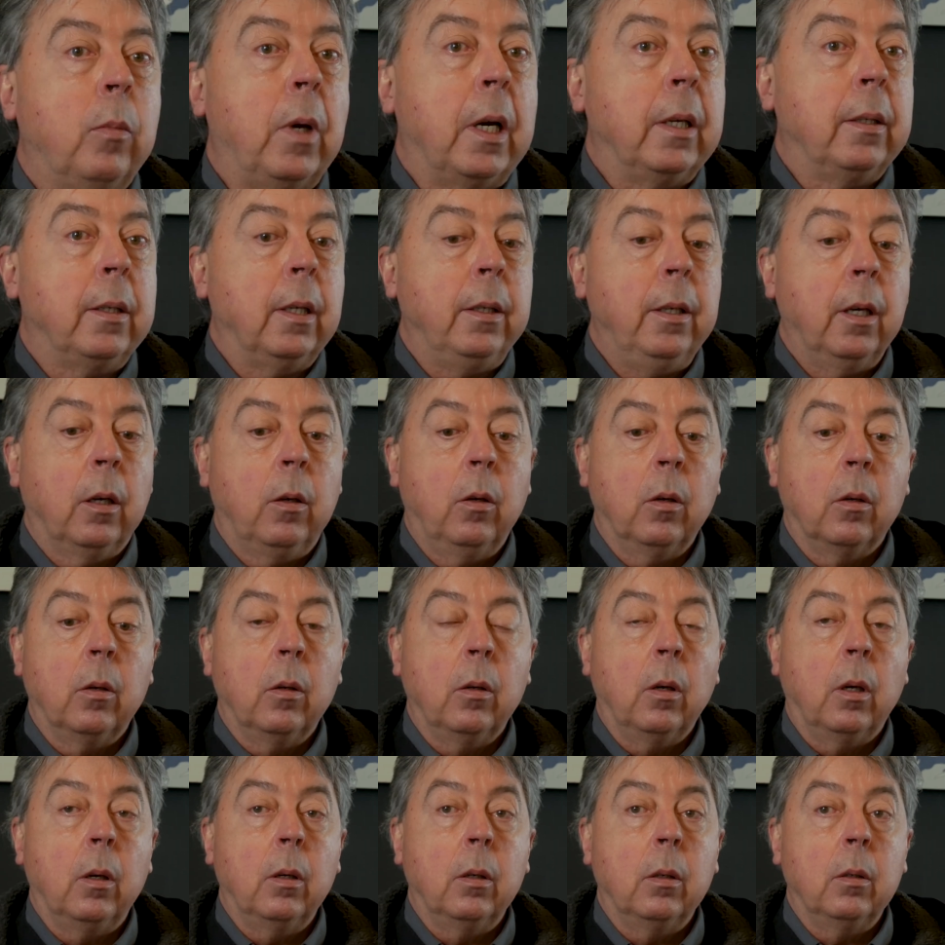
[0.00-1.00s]
bah, C'est-à-dire que
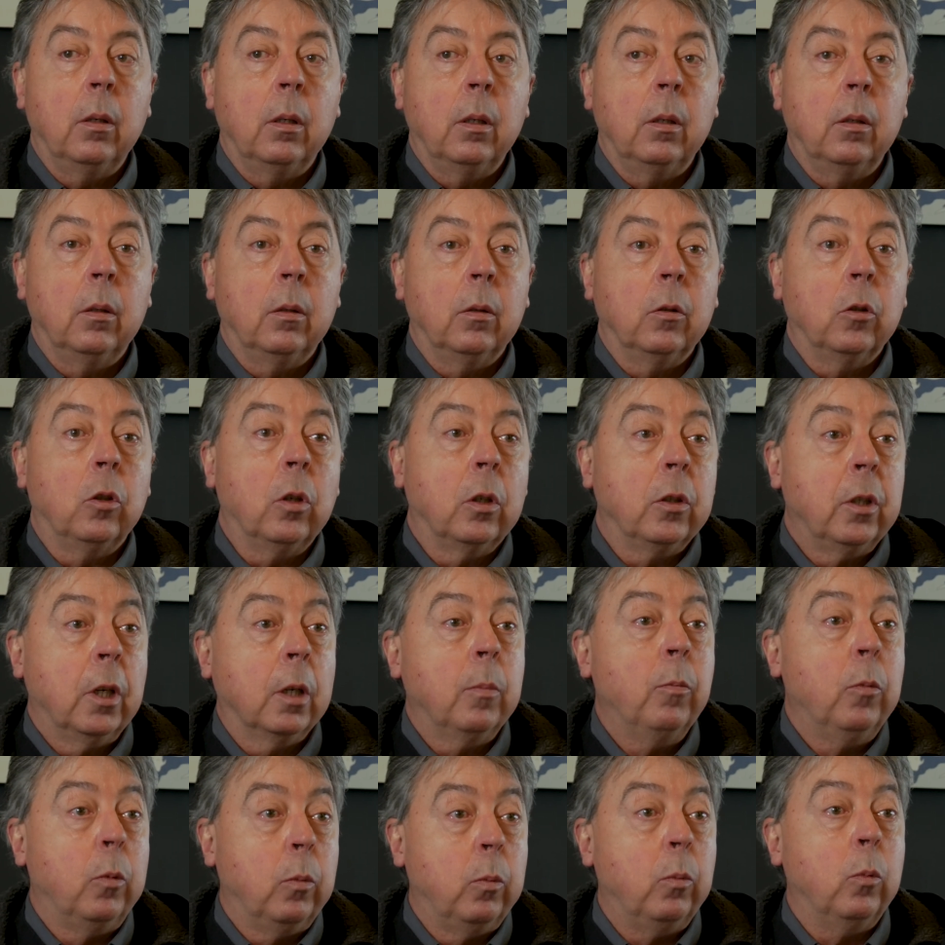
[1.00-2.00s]
euh,
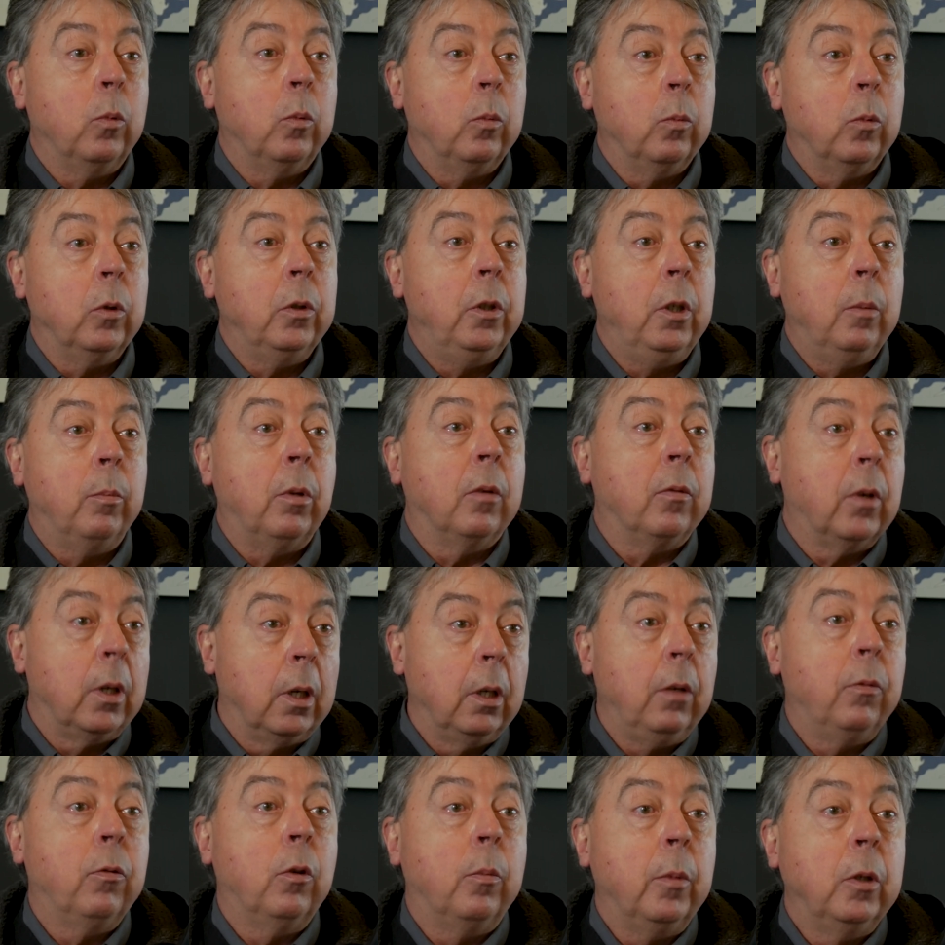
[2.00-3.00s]
Jean-Jacques me, dit, ben
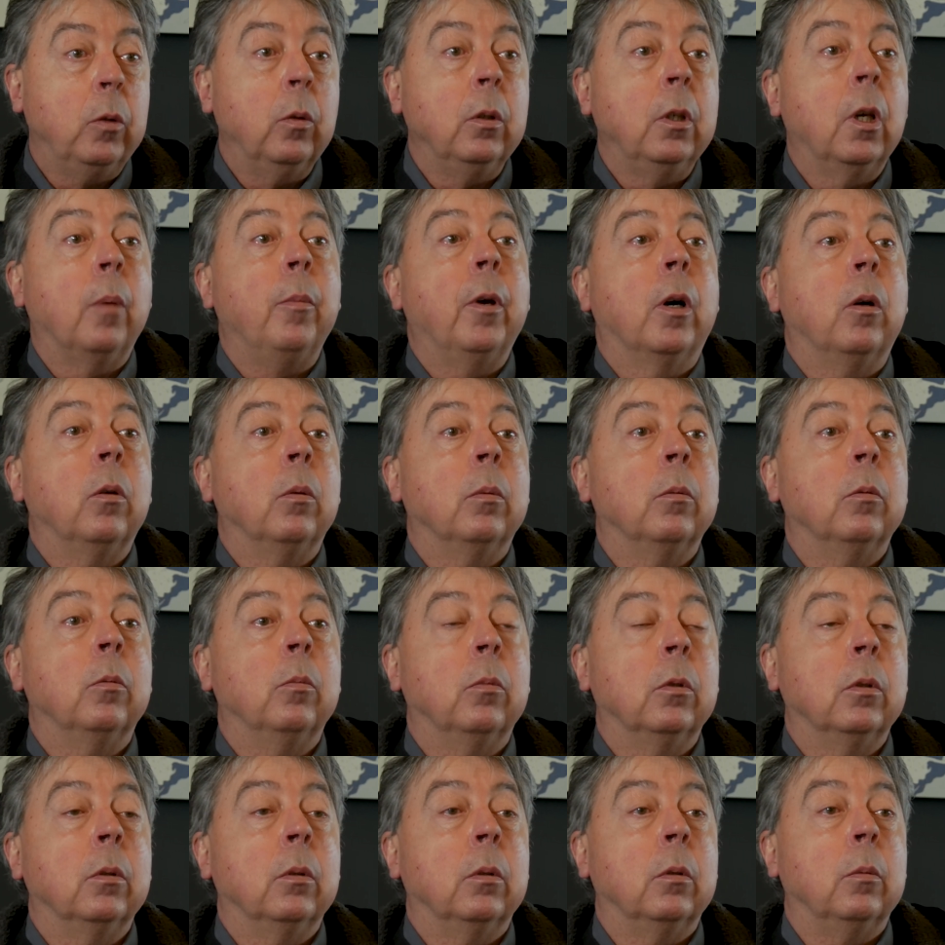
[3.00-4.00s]
voilà, il faut mettre une caméra
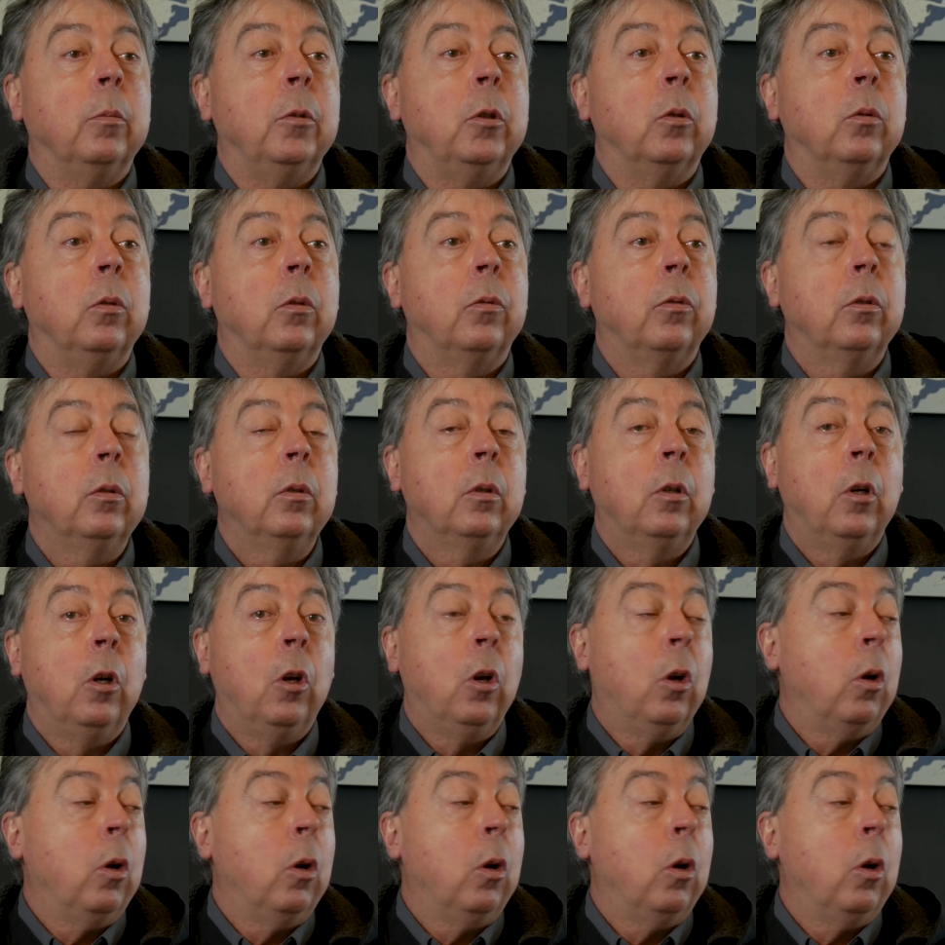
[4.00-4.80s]
au, milieu du feu.